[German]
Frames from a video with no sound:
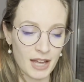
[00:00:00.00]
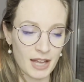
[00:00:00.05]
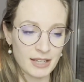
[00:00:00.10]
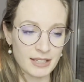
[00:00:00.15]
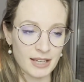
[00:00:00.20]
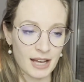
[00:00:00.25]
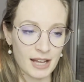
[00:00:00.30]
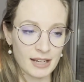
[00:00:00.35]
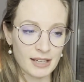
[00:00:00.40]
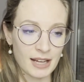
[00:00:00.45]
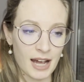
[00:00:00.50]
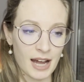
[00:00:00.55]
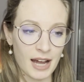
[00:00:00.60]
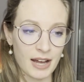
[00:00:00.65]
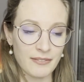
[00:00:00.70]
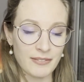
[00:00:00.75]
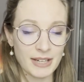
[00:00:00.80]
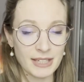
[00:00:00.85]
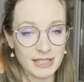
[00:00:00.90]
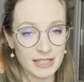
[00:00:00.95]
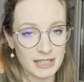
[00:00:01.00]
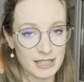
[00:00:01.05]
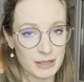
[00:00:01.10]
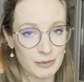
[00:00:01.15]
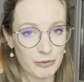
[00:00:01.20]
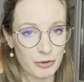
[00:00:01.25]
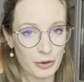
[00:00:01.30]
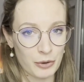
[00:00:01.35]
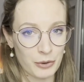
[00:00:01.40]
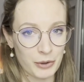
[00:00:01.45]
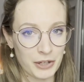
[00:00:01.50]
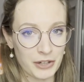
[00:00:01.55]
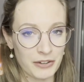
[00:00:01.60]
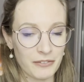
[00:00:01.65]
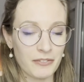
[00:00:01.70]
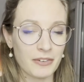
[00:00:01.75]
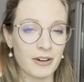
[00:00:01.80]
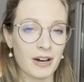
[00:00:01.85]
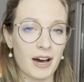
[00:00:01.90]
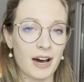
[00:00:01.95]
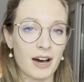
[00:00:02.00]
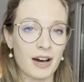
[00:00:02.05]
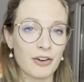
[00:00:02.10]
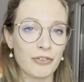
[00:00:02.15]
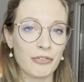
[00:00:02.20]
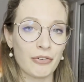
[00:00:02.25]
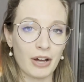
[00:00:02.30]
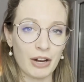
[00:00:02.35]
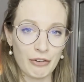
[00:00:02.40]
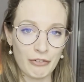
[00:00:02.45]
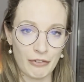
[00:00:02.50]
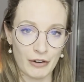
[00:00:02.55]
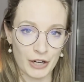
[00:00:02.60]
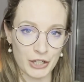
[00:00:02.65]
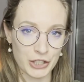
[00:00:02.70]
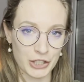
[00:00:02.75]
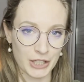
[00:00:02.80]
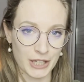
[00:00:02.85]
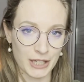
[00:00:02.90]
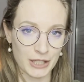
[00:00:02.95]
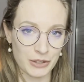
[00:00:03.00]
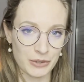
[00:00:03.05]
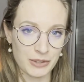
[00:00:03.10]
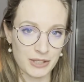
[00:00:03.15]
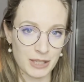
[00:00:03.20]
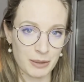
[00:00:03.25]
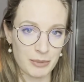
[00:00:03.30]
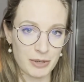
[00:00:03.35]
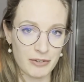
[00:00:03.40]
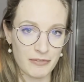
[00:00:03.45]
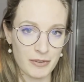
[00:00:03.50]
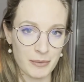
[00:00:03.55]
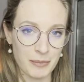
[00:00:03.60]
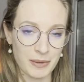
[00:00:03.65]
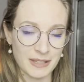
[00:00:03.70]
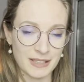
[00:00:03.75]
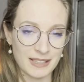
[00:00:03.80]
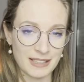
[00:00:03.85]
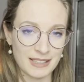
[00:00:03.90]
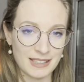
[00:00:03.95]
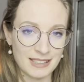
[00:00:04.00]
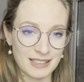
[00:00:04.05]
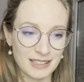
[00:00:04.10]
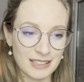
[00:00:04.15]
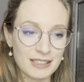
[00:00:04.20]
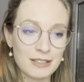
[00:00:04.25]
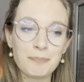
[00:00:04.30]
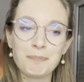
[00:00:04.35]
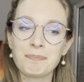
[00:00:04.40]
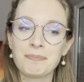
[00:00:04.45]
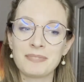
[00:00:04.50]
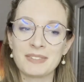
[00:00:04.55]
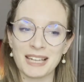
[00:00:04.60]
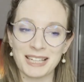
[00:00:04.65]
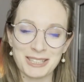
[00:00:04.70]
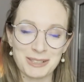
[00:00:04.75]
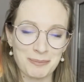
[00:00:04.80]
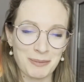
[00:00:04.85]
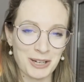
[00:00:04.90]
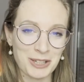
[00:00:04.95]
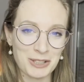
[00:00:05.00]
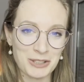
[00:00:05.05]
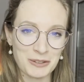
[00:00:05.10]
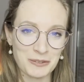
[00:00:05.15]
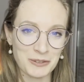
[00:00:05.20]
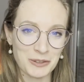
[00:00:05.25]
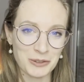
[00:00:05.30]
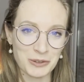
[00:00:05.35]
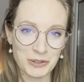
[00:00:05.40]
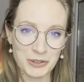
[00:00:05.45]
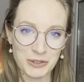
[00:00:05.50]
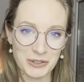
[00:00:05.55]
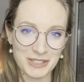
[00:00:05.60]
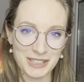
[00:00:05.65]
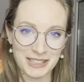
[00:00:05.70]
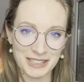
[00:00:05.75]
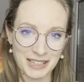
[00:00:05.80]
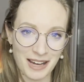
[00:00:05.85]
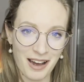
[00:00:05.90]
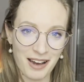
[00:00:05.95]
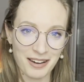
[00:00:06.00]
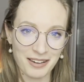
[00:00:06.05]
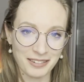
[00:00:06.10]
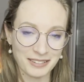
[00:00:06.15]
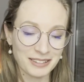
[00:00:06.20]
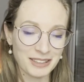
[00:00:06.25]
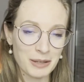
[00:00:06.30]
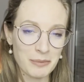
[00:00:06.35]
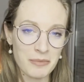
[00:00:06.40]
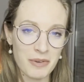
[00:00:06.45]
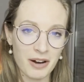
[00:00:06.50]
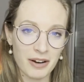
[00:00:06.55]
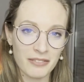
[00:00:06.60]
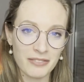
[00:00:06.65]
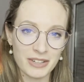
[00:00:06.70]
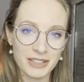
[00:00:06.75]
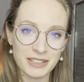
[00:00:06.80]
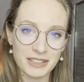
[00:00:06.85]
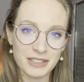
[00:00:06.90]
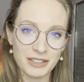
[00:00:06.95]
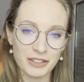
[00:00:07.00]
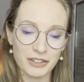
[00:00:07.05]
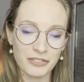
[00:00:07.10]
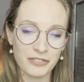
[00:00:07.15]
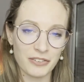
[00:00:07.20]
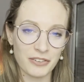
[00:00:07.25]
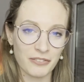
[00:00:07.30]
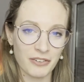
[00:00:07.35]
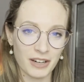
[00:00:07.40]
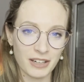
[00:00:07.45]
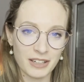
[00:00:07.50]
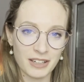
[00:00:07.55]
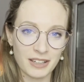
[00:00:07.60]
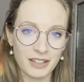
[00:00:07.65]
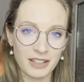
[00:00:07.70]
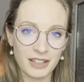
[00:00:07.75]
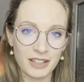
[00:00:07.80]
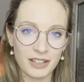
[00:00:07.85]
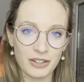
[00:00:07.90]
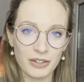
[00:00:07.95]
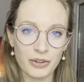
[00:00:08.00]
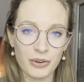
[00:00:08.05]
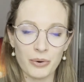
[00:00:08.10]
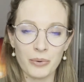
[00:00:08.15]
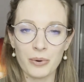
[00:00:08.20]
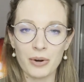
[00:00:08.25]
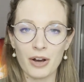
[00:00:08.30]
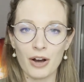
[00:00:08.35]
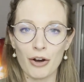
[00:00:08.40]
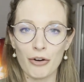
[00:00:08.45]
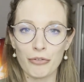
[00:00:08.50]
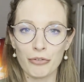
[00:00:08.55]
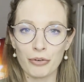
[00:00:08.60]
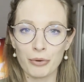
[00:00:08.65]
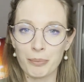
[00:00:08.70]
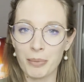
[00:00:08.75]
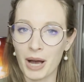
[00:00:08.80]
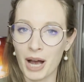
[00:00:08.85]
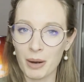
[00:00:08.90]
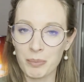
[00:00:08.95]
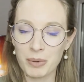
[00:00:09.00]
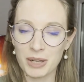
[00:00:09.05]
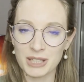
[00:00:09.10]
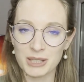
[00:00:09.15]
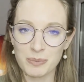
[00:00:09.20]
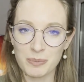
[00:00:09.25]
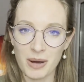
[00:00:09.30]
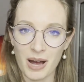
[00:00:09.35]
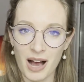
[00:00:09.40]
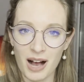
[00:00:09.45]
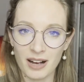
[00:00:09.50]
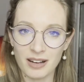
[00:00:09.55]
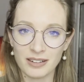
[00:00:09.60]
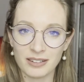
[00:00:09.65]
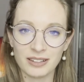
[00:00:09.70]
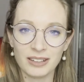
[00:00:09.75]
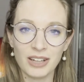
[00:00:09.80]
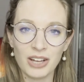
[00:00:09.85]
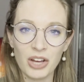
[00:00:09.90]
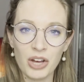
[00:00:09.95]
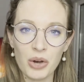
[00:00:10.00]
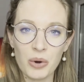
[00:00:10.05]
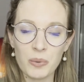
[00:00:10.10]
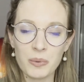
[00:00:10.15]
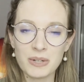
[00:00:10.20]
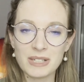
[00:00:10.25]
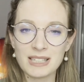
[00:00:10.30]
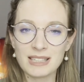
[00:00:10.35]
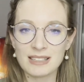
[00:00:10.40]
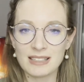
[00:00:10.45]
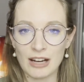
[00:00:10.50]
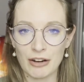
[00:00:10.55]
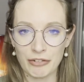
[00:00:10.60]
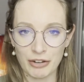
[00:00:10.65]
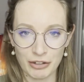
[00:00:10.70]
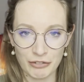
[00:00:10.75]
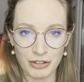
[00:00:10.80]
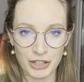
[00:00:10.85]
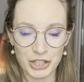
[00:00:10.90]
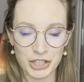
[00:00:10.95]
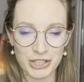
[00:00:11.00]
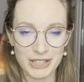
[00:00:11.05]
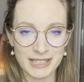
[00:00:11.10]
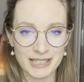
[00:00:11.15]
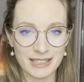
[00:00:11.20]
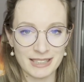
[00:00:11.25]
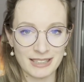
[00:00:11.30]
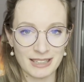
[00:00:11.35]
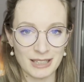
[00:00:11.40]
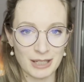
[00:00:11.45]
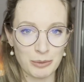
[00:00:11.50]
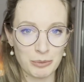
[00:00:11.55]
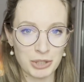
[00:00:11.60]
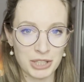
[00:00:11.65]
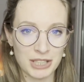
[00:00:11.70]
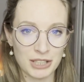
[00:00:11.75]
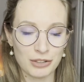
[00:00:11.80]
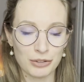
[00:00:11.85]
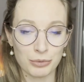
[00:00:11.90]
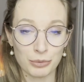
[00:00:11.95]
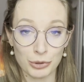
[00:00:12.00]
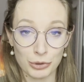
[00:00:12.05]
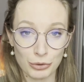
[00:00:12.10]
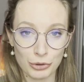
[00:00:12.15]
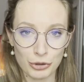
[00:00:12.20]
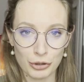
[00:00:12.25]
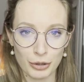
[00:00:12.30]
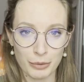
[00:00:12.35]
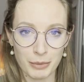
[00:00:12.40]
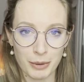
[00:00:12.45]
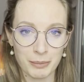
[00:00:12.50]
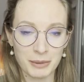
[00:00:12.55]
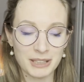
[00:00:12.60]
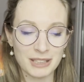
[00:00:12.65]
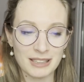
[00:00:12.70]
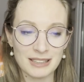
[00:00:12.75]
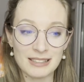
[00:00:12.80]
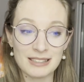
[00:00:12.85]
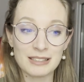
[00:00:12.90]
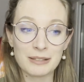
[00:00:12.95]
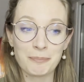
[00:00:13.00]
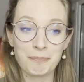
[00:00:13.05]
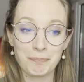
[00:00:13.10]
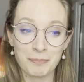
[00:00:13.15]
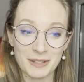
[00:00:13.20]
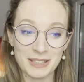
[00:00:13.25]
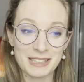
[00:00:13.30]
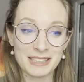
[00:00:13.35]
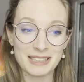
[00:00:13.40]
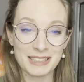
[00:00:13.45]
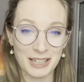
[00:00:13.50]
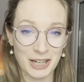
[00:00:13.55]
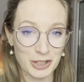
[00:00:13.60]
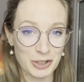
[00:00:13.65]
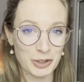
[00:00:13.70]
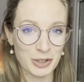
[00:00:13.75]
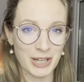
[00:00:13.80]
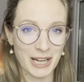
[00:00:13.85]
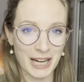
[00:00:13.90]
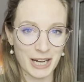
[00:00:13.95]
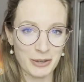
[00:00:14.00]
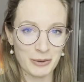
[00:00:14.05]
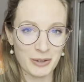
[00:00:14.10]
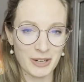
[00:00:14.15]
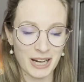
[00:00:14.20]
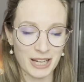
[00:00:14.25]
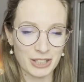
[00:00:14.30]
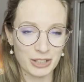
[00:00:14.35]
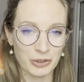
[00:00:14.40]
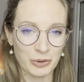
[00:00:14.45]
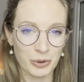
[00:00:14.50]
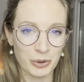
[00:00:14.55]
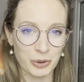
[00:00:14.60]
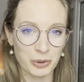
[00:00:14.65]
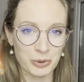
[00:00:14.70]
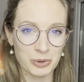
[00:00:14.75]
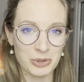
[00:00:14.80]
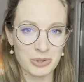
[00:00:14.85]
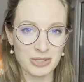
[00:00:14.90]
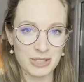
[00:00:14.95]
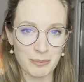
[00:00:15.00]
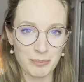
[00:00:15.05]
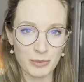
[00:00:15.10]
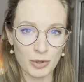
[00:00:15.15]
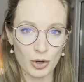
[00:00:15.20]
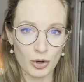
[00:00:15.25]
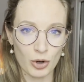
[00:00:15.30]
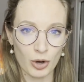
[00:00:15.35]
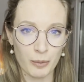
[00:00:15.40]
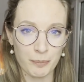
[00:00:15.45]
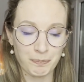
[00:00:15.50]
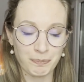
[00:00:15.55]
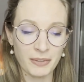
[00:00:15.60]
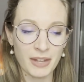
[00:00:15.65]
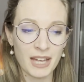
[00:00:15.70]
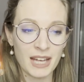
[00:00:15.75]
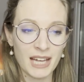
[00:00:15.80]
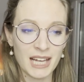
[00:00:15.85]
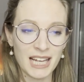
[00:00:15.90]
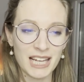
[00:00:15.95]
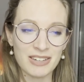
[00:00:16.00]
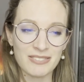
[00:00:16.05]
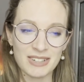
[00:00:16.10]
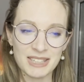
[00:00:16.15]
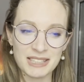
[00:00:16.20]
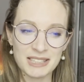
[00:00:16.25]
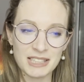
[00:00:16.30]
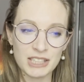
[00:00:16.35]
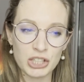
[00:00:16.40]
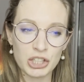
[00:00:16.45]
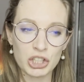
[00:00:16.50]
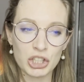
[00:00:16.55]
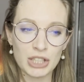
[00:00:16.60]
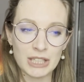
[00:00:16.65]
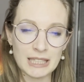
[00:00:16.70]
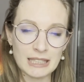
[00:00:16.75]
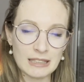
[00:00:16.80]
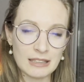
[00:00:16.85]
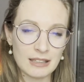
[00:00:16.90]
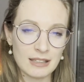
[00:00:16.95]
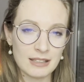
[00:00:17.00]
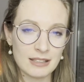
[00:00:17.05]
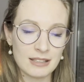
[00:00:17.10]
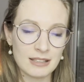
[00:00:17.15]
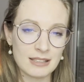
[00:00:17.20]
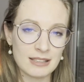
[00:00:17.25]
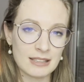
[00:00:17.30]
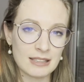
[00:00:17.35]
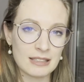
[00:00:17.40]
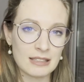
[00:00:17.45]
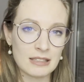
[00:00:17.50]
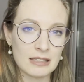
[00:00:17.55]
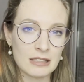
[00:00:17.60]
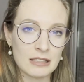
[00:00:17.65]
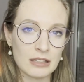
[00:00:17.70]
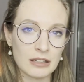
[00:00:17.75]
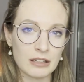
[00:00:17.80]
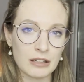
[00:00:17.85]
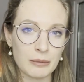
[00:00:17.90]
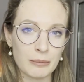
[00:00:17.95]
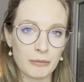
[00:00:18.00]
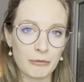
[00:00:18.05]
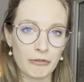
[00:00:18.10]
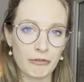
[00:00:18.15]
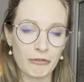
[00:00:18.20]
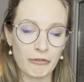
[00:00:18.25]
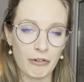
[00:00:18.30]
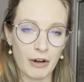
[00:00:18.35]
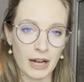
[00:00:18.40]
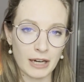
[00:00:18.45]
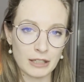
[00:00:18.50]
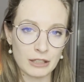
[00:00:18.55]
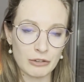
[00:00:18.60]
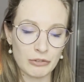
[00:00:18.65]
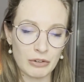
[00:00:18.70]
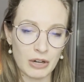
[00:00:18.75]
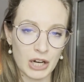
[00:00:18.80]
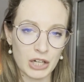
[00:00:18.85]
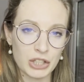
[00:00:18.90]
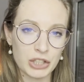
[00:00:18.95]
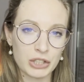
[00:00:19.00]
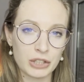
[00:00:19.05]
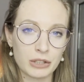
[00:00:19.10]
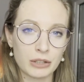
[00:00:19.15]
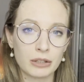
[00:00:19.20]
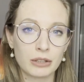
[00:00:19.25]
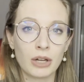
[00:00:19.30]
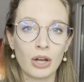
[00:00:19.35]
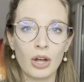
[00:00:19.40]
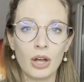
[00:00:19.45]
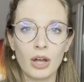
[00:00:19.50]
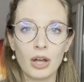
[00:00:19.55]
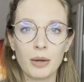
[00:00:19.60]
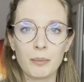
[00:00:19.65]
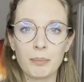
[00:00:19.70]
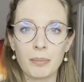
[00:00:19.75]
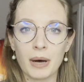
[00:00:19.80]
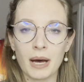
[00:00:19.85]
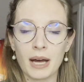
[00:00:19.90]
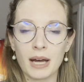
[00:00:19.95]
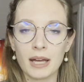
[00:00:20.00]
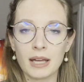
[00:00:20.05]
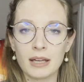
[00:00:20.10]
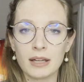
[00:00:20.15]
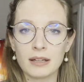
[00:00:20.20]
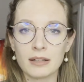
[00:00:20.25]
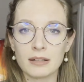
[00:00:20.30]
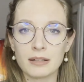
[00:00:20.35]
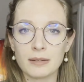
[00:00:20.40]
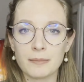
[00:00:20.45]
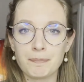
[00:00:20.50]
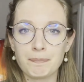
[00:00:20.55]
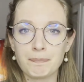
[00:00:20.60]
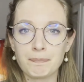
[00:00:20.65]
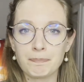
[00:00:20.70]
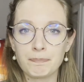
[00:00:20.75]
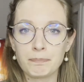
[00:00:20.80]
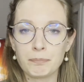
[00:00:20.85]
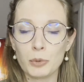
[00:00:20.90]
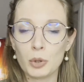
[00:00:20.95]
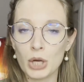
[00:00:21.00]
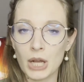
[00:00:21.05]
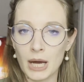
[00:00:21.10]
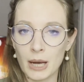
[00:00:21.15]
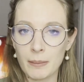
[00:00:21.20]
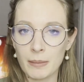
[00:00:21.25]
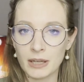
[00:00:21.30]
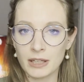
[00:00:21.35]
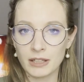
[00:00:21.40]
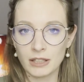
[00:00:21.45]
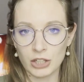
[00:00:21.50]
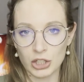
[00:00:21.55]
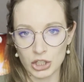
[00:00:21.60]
Dann ein weiterer Tipp von euch, äh, Pfandflaschen einzusammeln, wenn man sie sieht. Das mache ich sowieso schon seit Jahren. Immer, wenn ich irgendwie wandern gehe oder auf einem Parkplatz parke und ich da Pfandflaschen sehe, dann nehme ich die sowieso schon immer mit. Da ist mit Sicherheit schon der ein oder andere Euro zusammengekommen. Was ich stehen lasse, sind ähm, Pfandflaschen bei ähm, Mülleimern in der